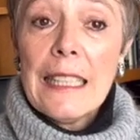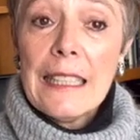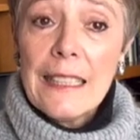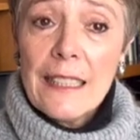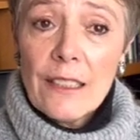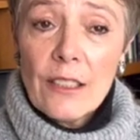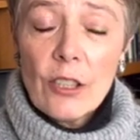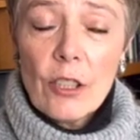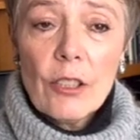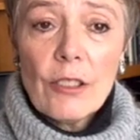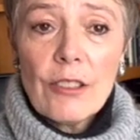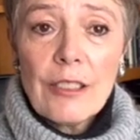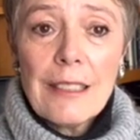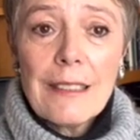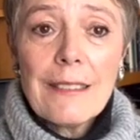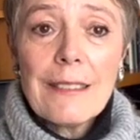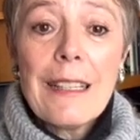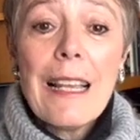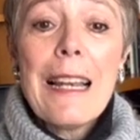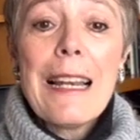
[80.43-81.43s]
Y
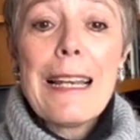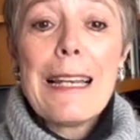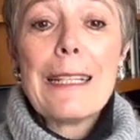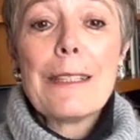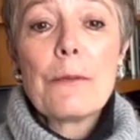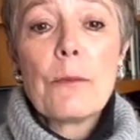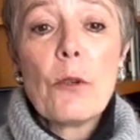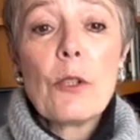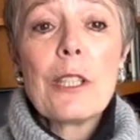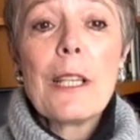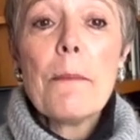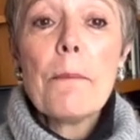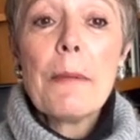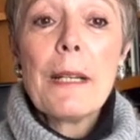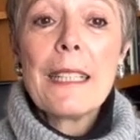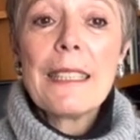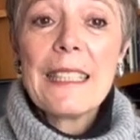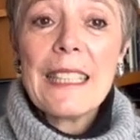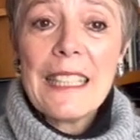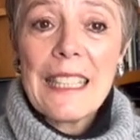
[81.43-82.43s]
entonces les voy a
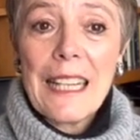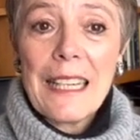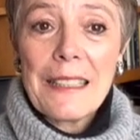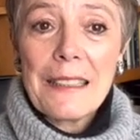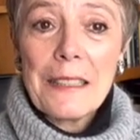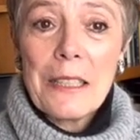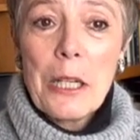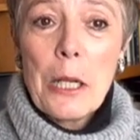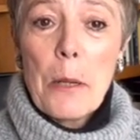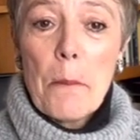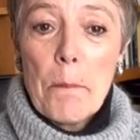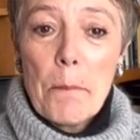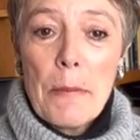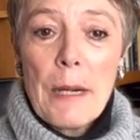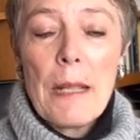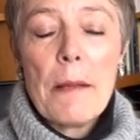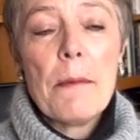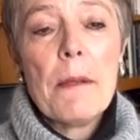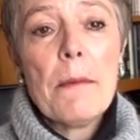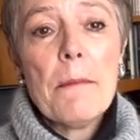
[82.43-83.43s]
platicar
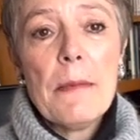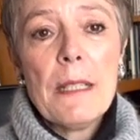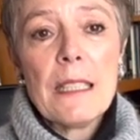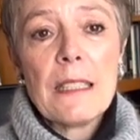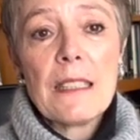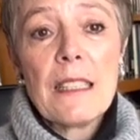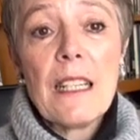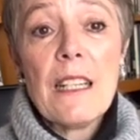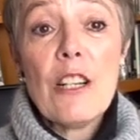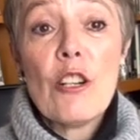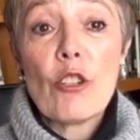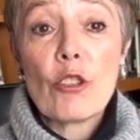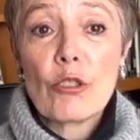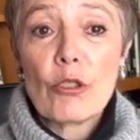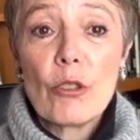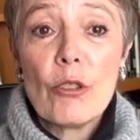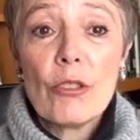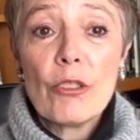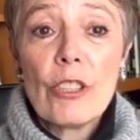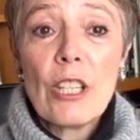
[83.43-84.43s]
brevemente los
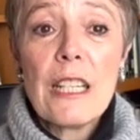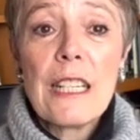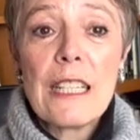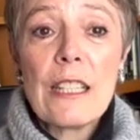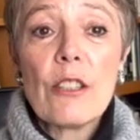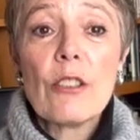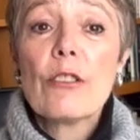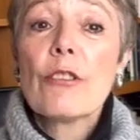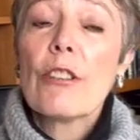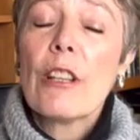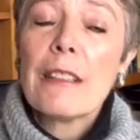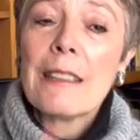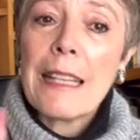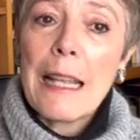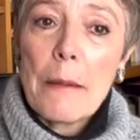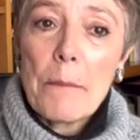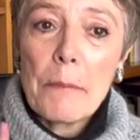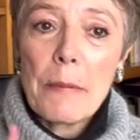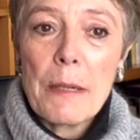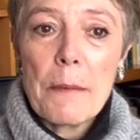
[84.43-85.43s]
contenidos
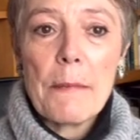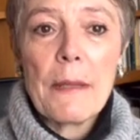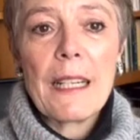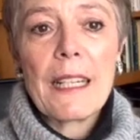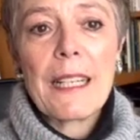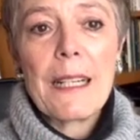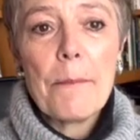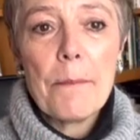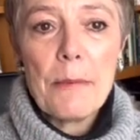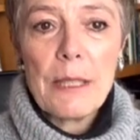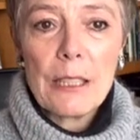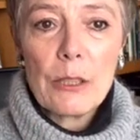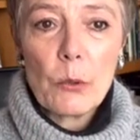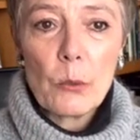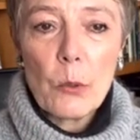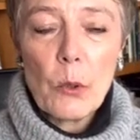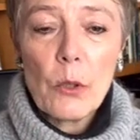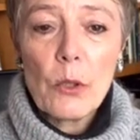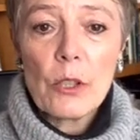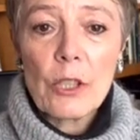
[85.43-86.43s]
del primer
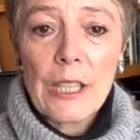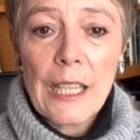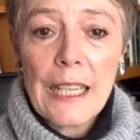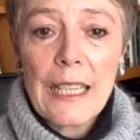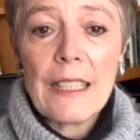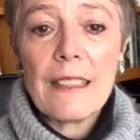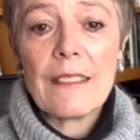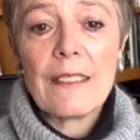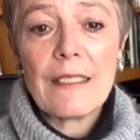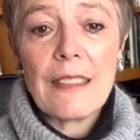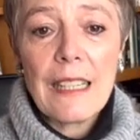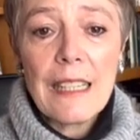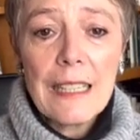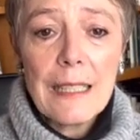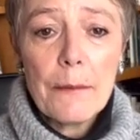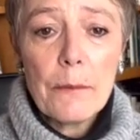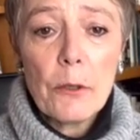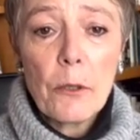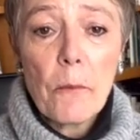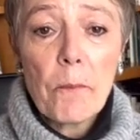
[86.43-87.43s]
capítulo de este
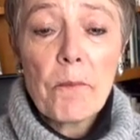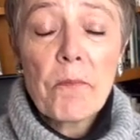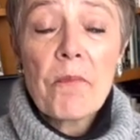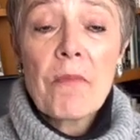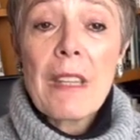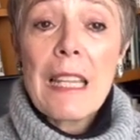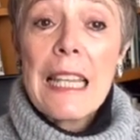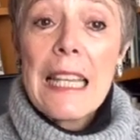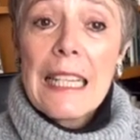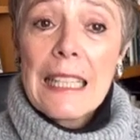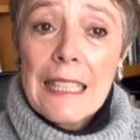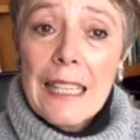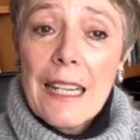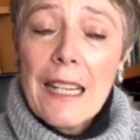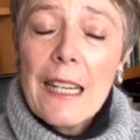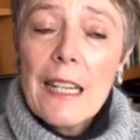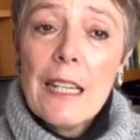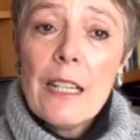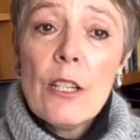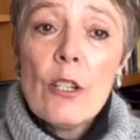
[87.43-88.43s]
libro,
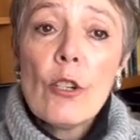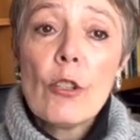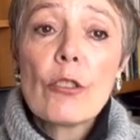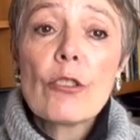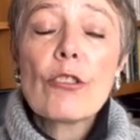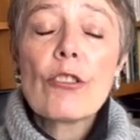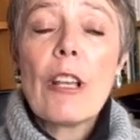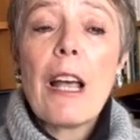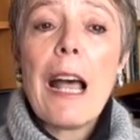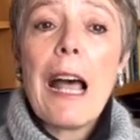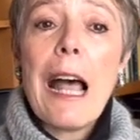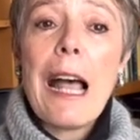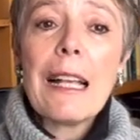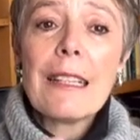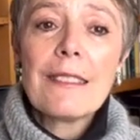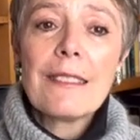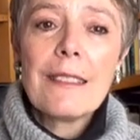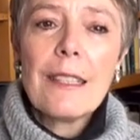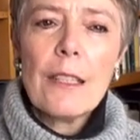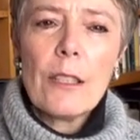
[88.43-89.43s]
que nos
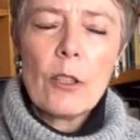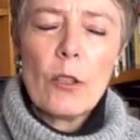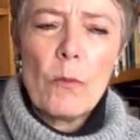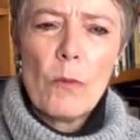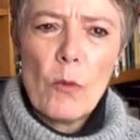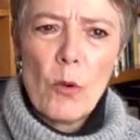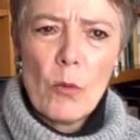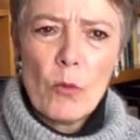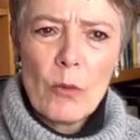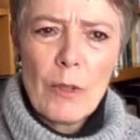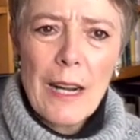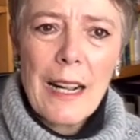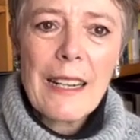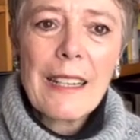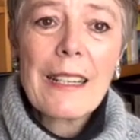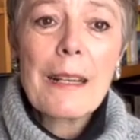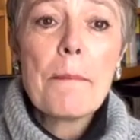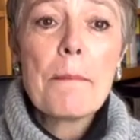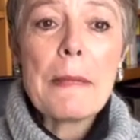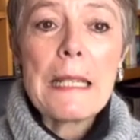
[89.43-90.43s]
hace como una
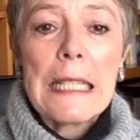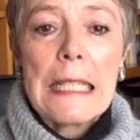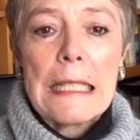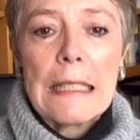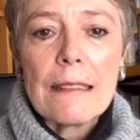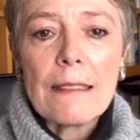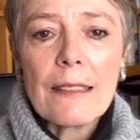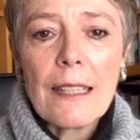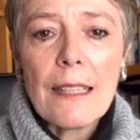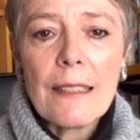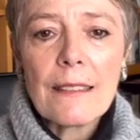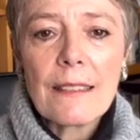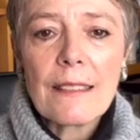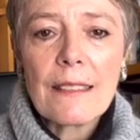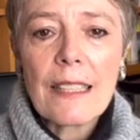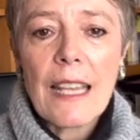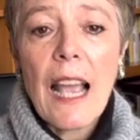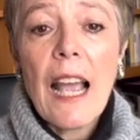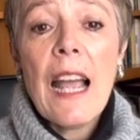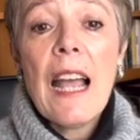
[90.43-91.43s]

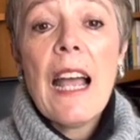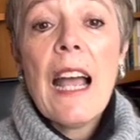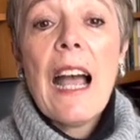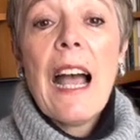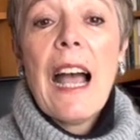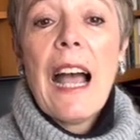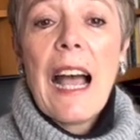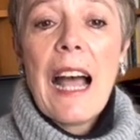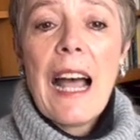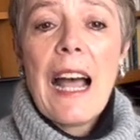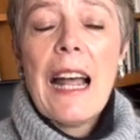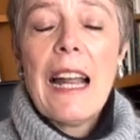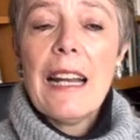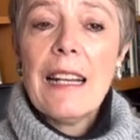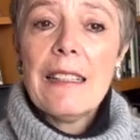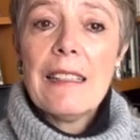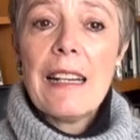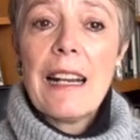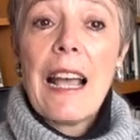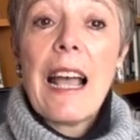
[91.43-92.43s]
reminiscencia a
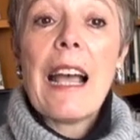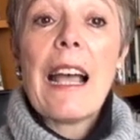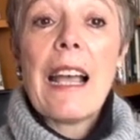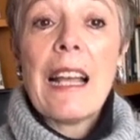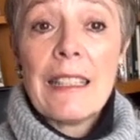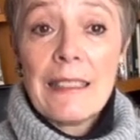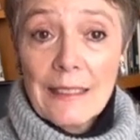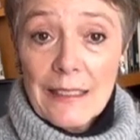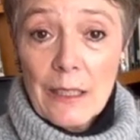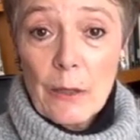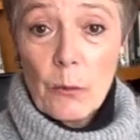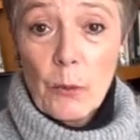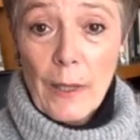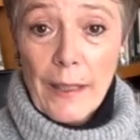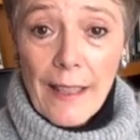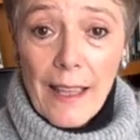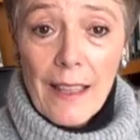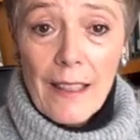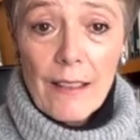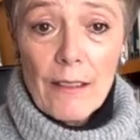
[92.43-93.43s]
la
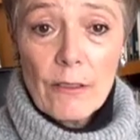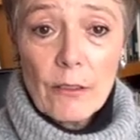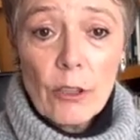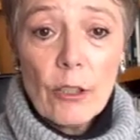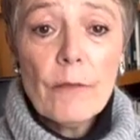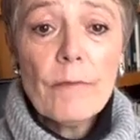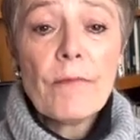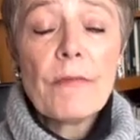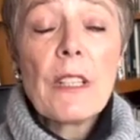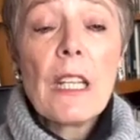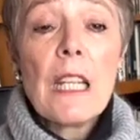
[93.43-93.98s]
antigüedad, ¿no?